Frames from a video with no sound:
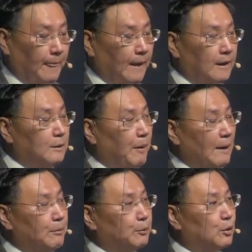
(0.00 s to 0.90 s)
그
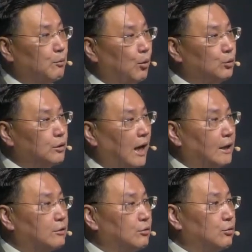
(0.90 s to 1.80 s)
방법도 모두
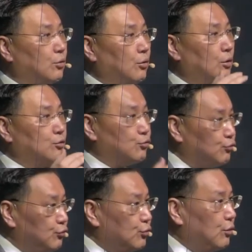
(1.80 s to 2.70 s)
가르쳐 주고
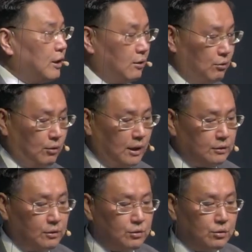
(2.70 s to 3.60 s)
순종하라고
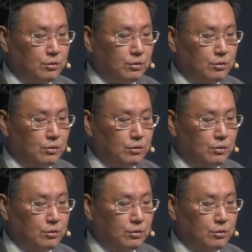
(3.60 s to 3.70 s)
하셨죠.